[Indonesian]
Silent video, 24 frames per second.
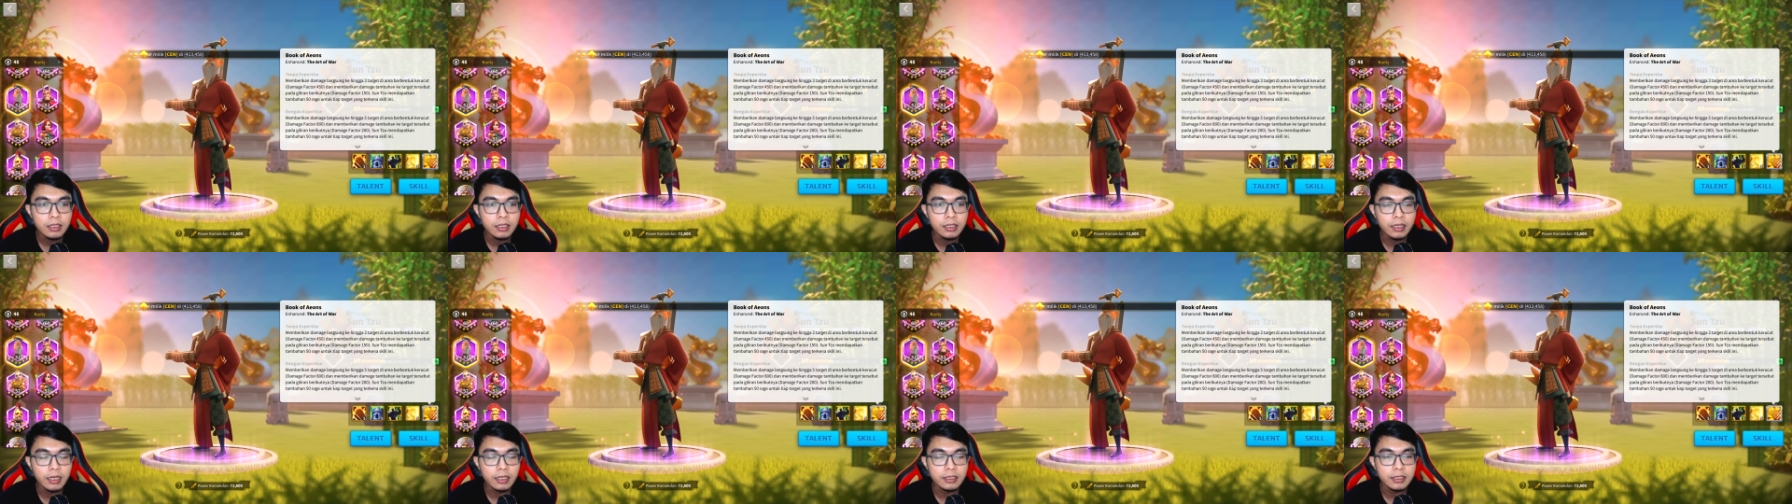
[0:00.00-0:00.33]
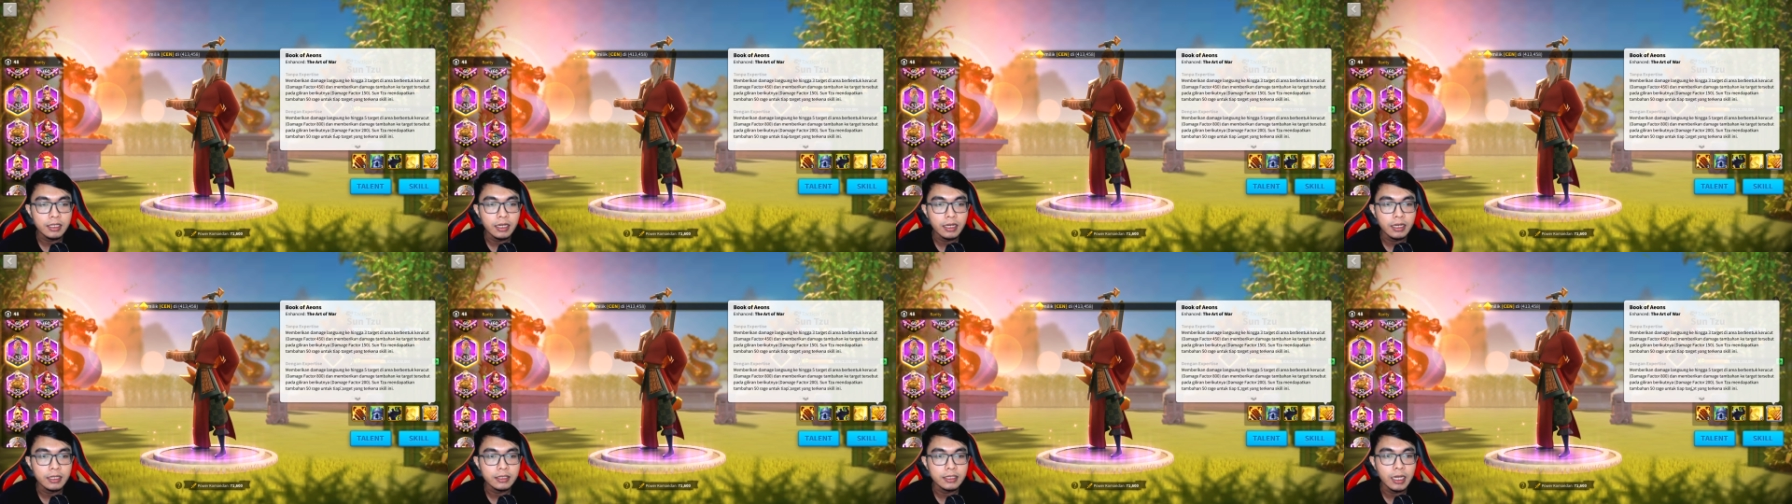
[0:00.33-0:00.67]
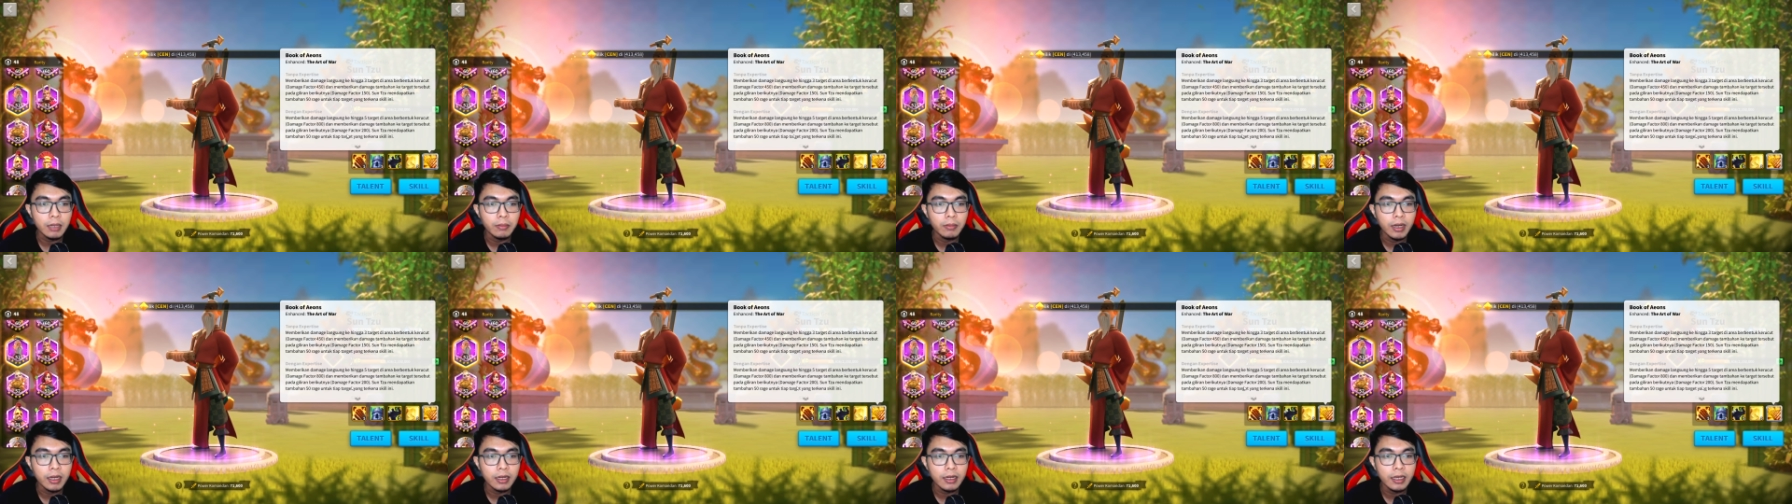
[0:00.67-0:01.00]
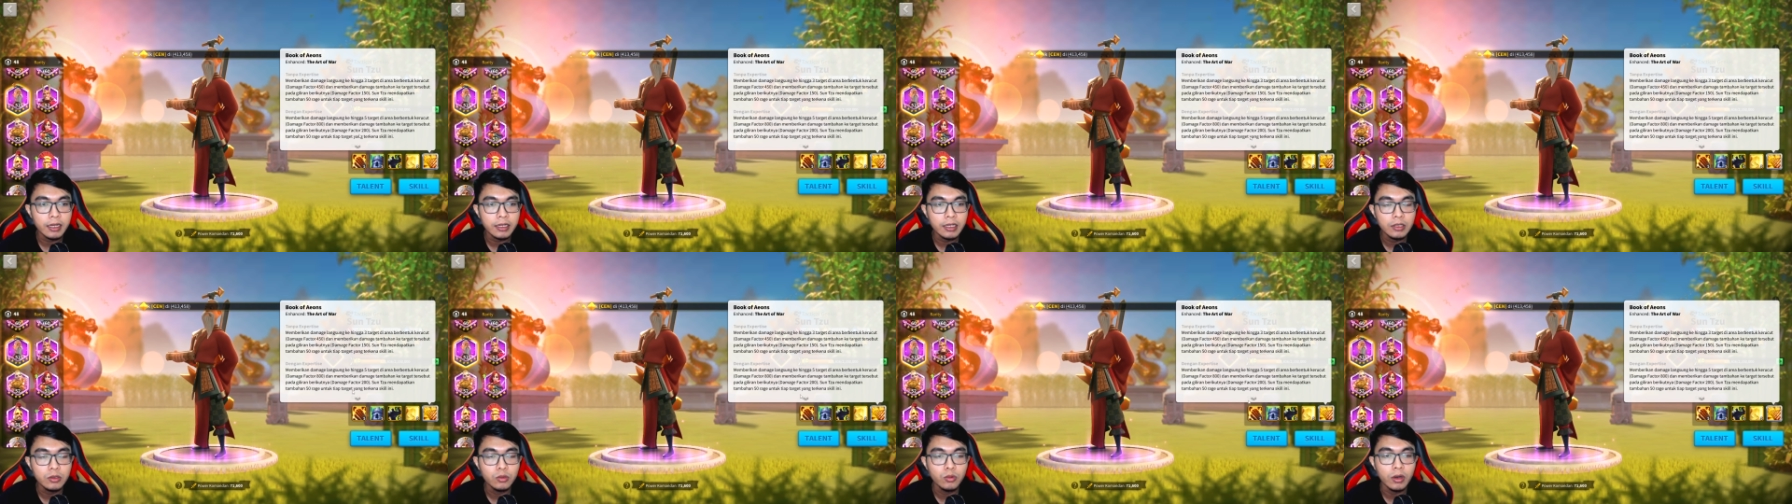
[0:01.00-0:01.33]
Dengan serangan tambahan
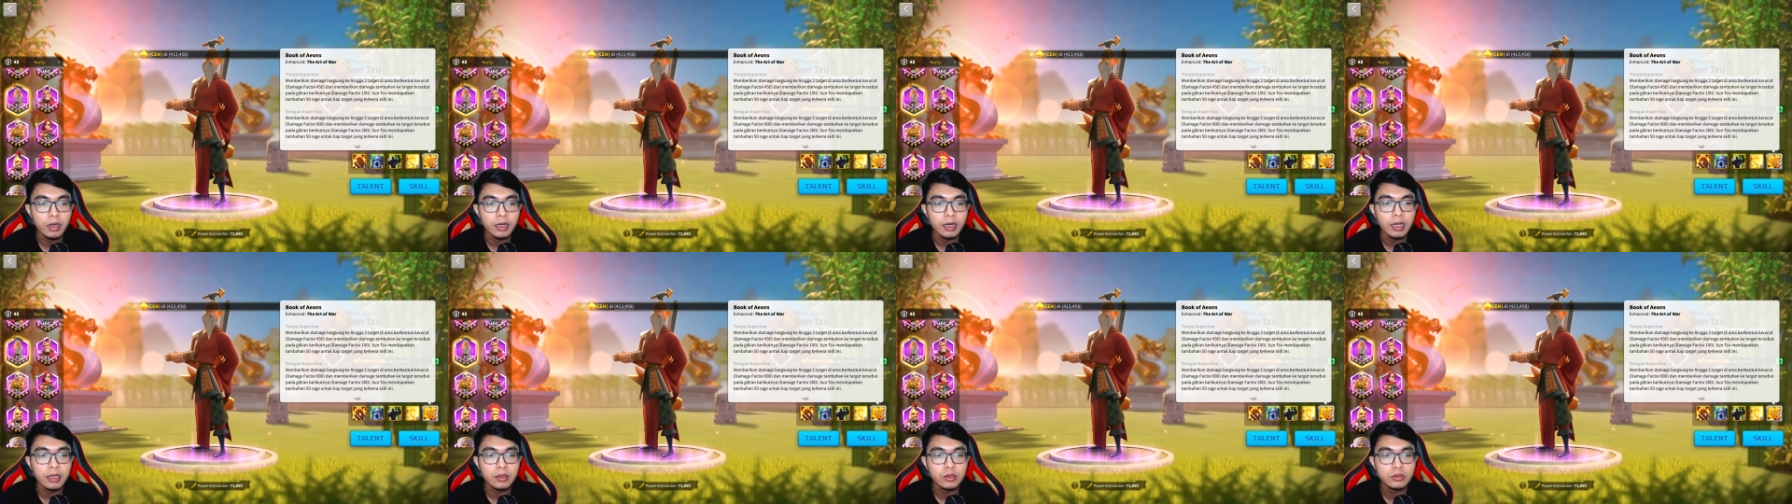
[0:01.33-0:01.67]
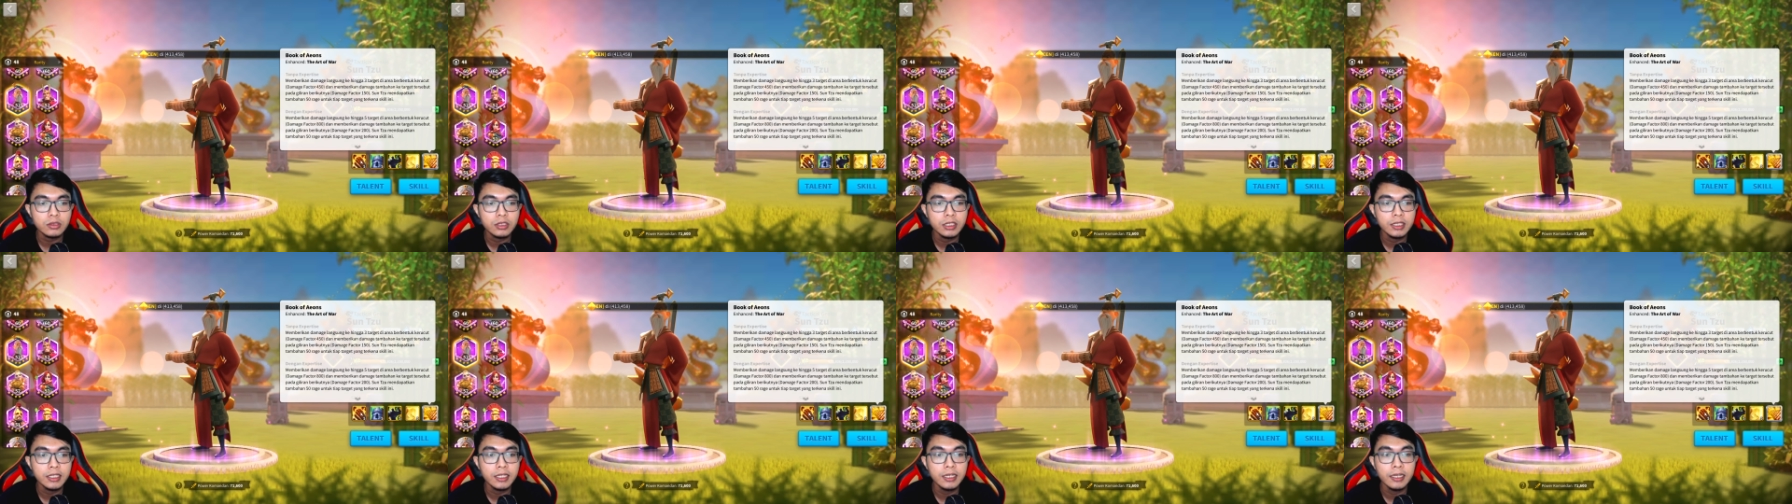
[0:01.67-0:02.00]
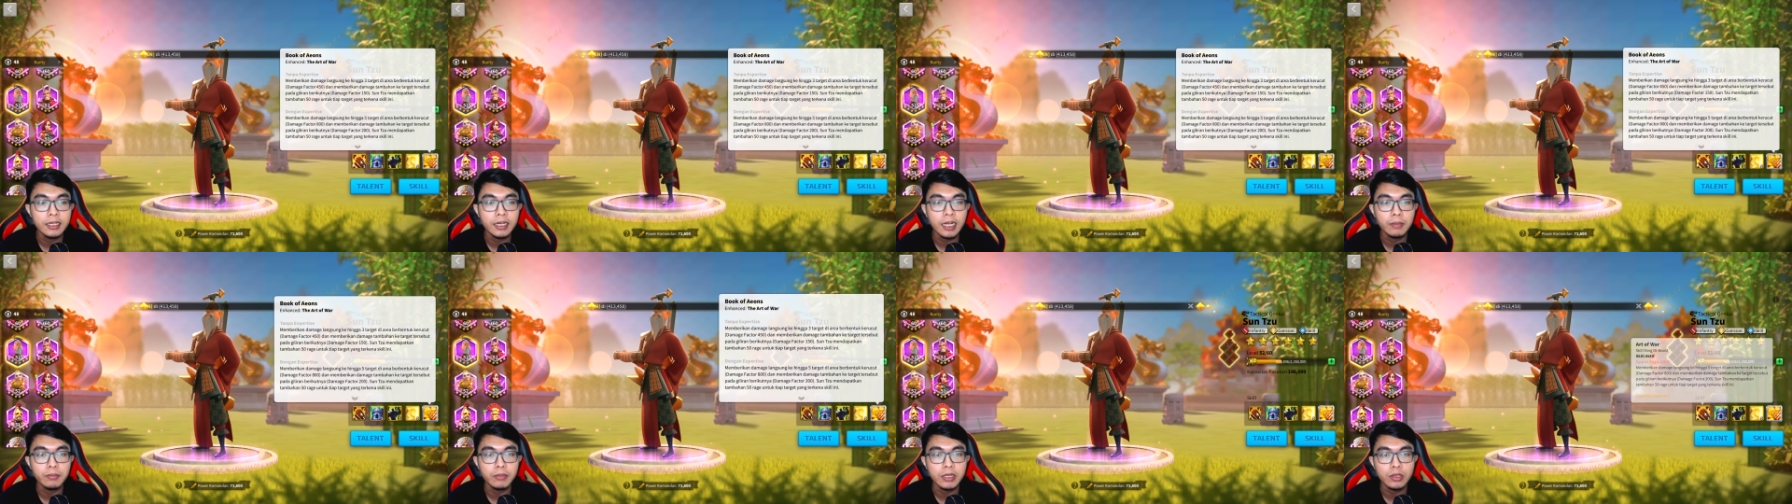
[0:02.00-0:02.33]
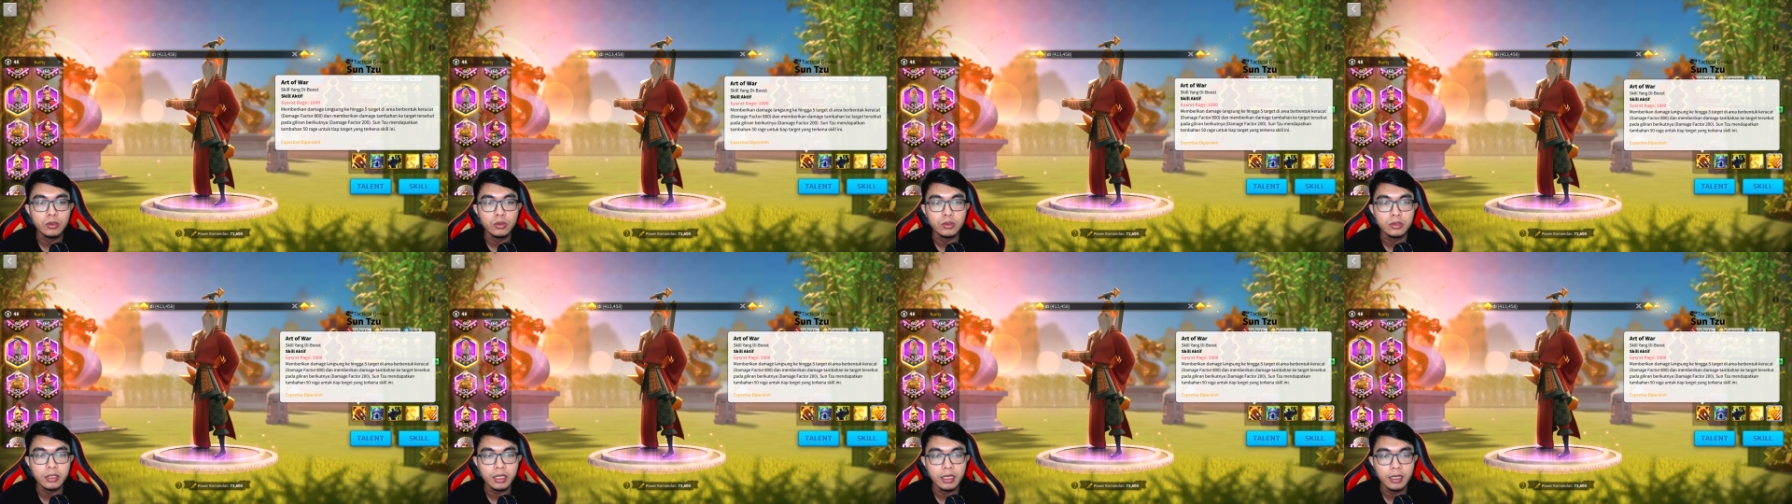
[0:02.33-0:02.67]
lagi 200 di giliran
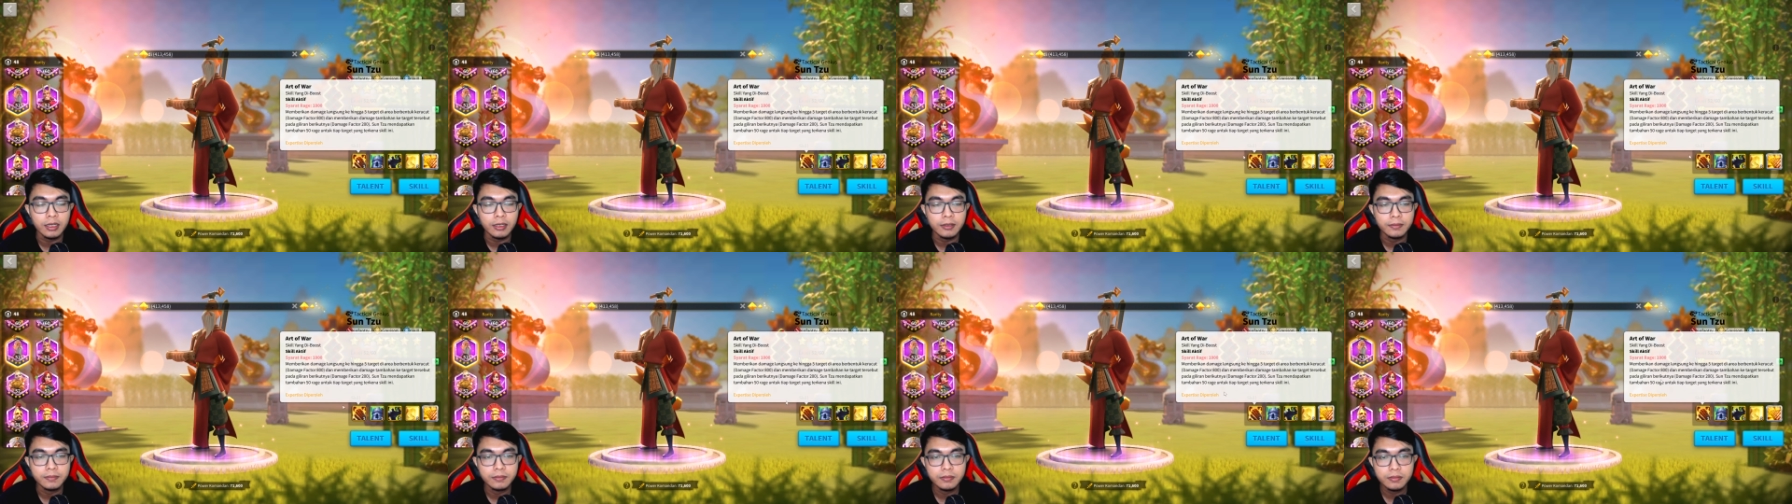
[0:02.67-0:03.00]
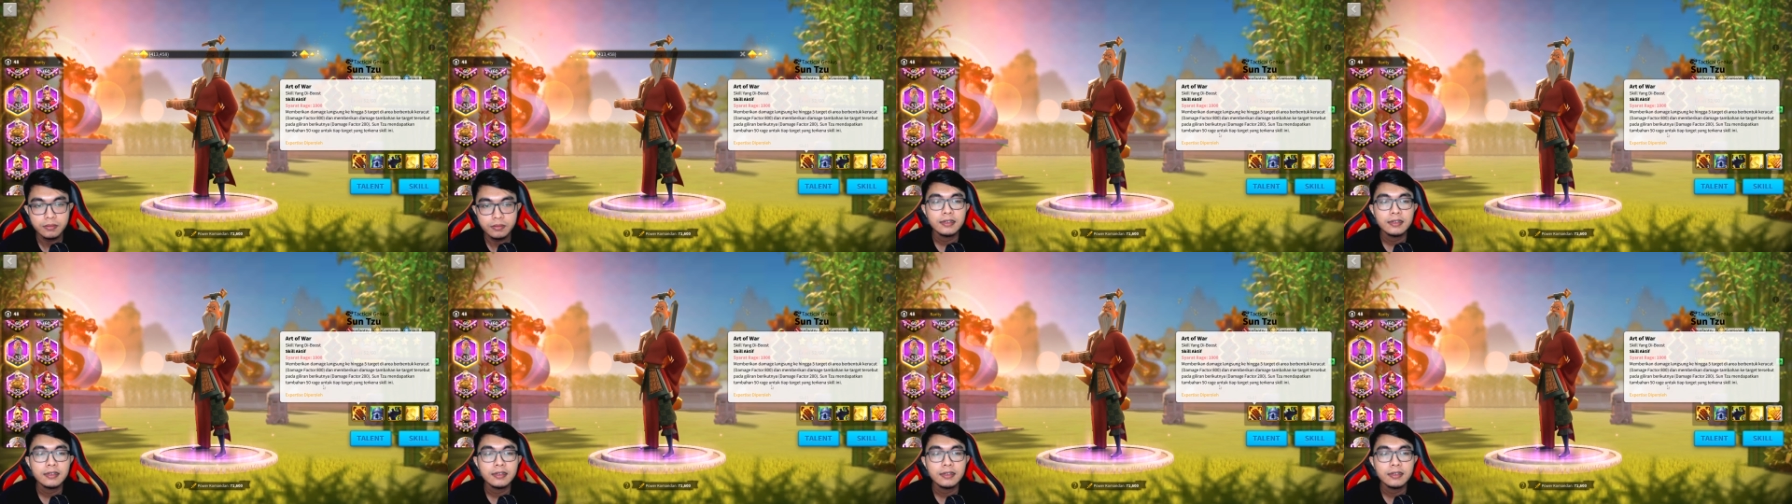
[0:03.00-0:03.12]
berikutnya.